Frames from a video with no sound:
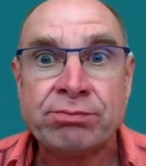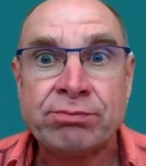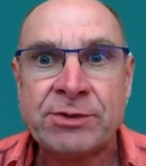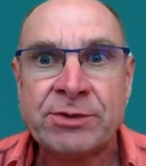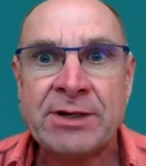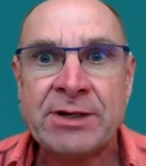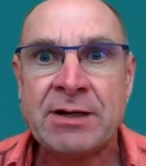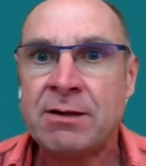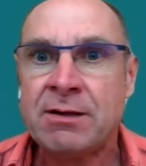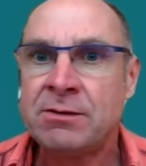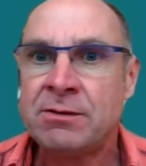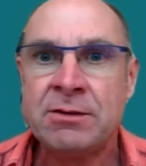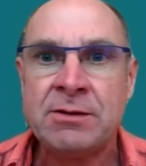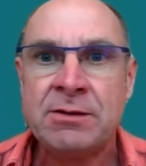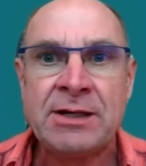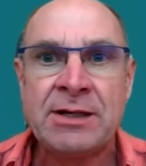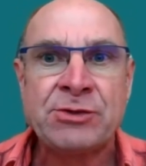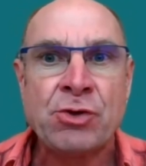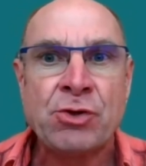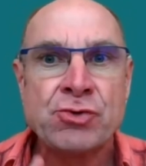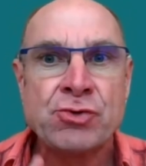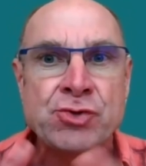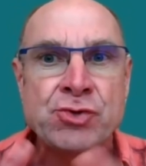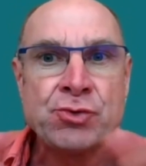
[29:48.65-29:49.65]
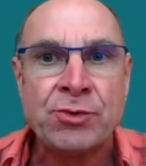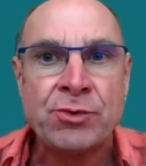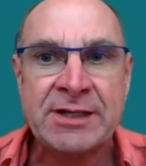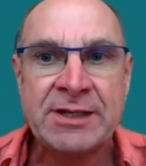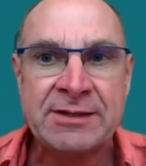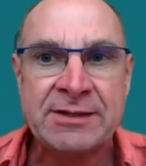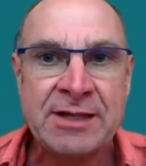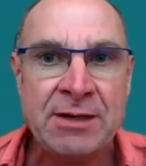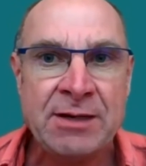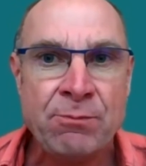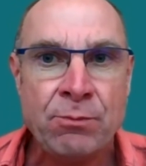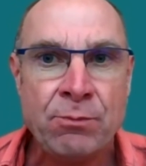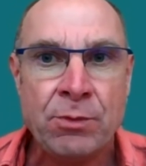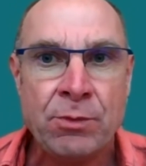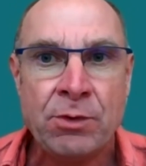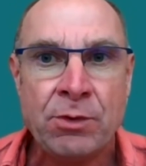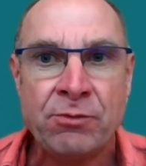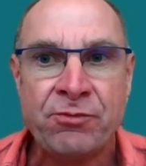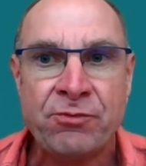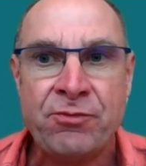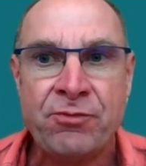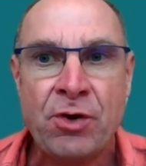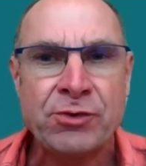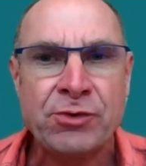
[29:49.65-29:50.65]
voilà, la tension était
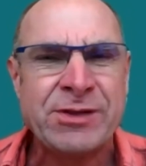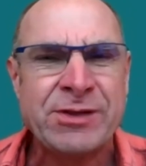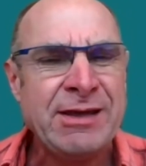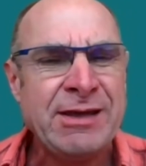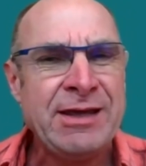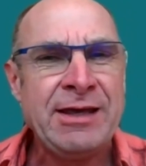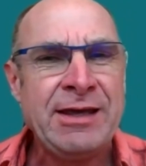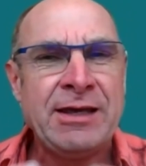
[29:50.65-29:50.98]
tellement forte.